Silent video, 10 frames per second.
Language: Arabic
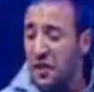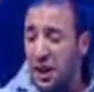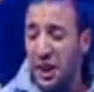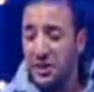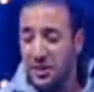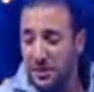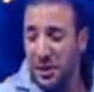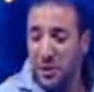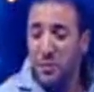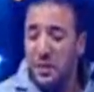فريت
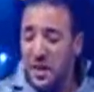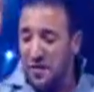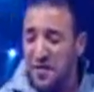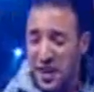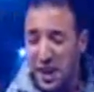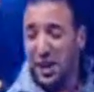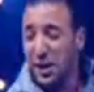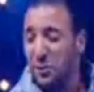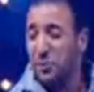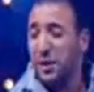العروبيه فر
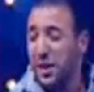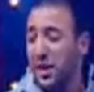العروبيه